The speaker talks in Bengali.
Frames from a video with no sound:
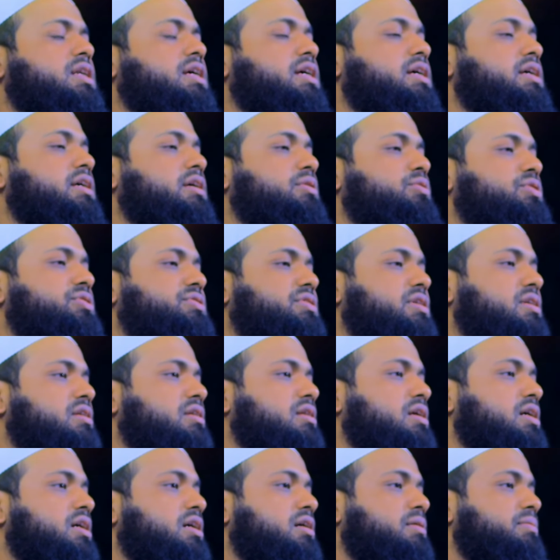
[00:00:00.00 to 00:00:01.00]
আলাইহি
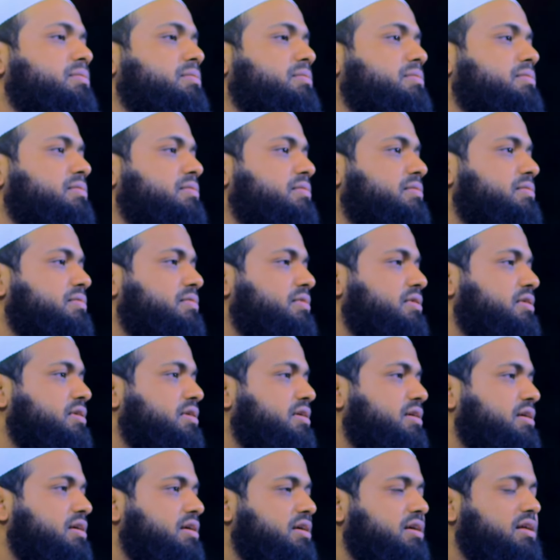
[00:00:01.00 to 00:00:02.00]
ওয়াসাল্লাম
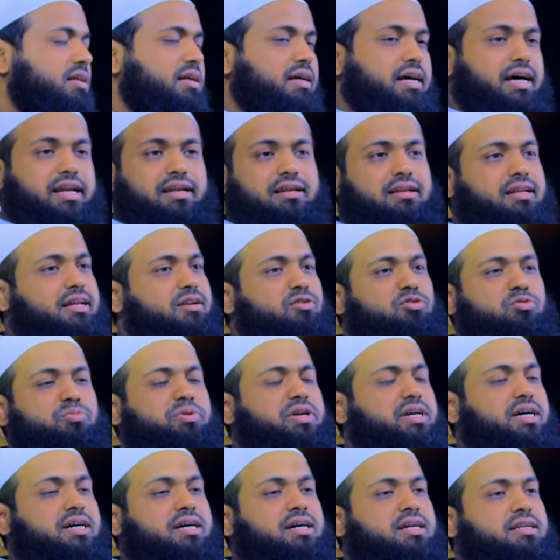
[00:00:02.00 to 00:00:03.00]
আল্লাহ
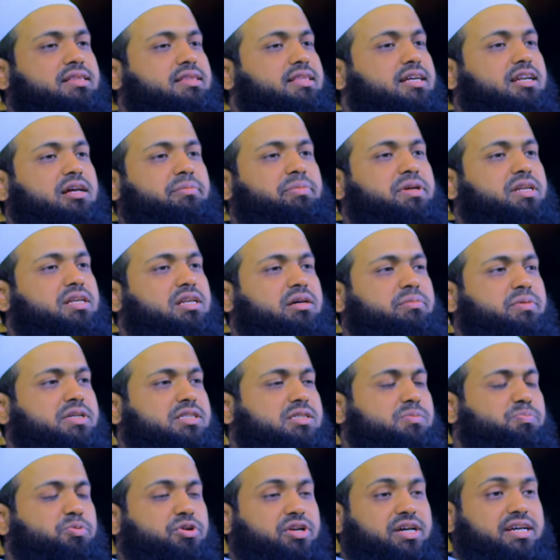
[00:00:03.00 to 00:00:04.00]
নবী আর তারাবিন
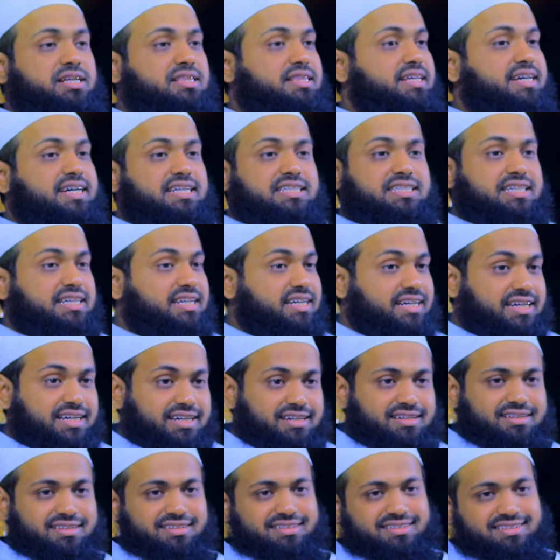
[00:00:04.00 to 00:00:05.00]
নামাজ পড়াইতে আসে না
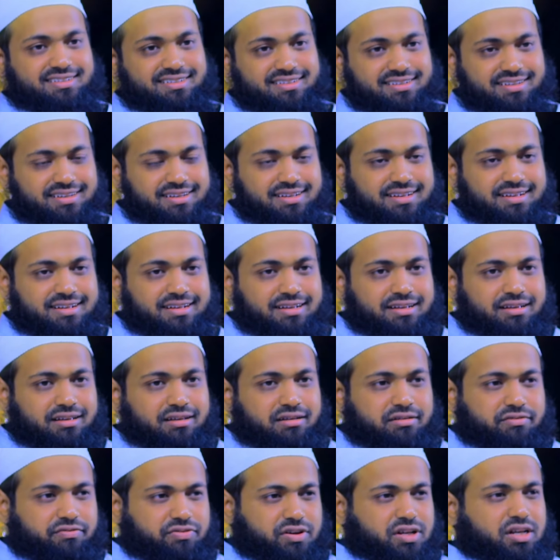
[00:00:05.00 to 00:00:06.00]

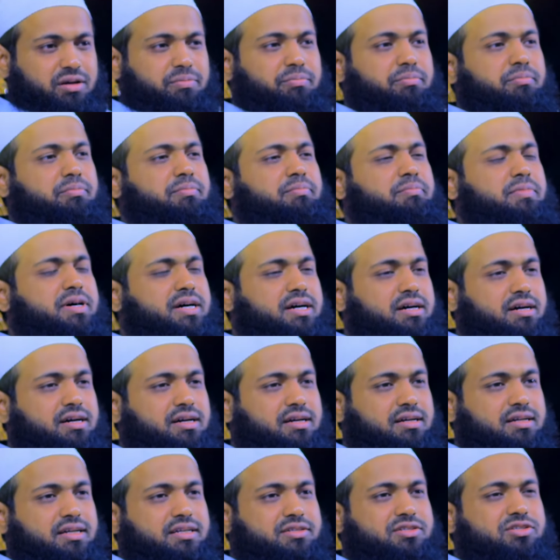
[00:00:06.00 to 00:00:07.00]
ফালাম্মা
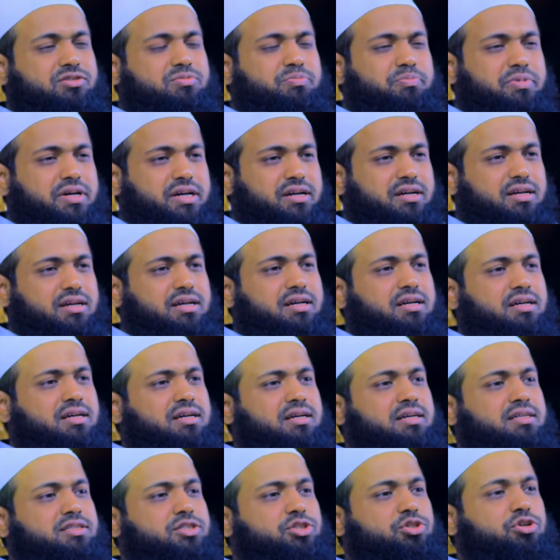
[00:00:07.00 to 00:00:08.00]
আসবাহা
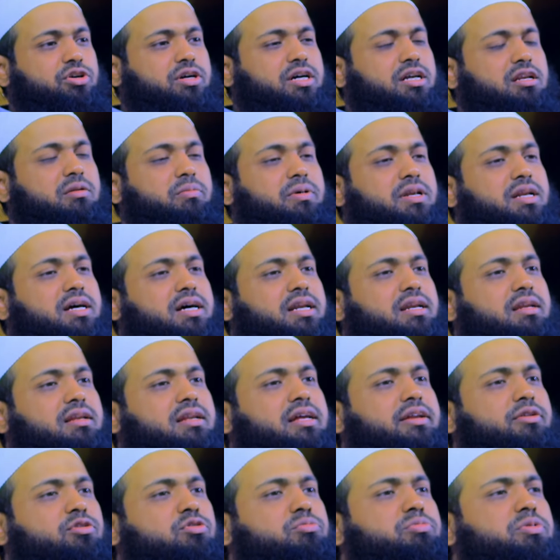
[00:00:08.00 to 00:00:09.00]
সকালবেলা
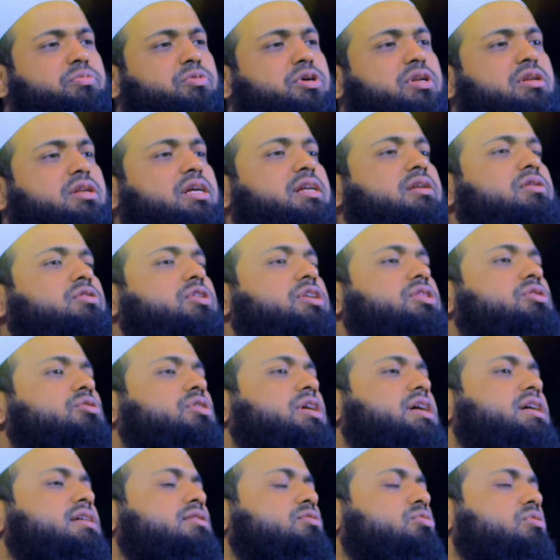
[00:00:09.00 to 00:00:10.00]
আল্লাহ নবী বললেন
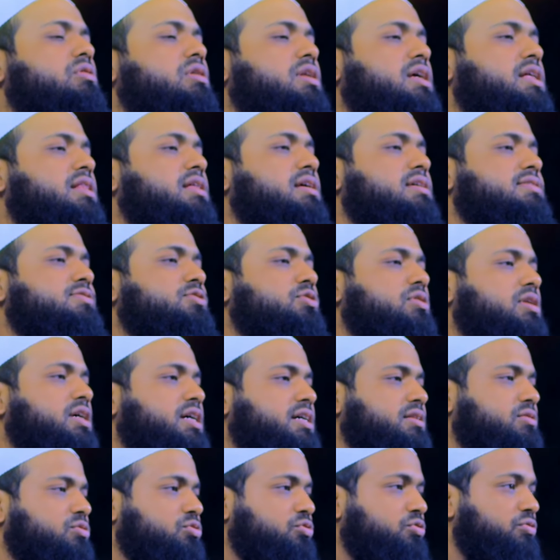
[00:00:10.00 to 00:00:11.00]

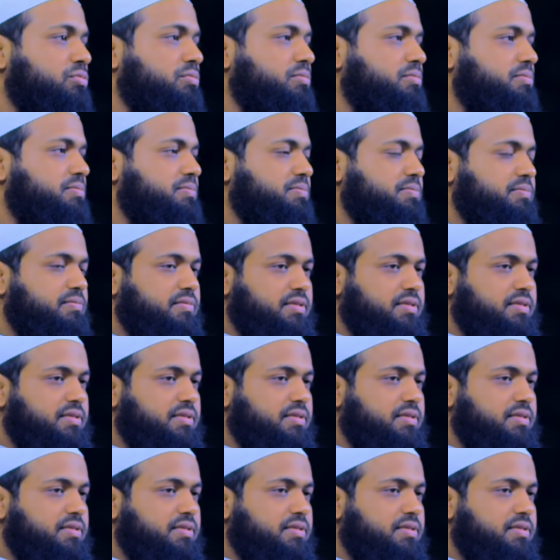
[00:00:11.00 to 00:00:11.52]
সনাতুম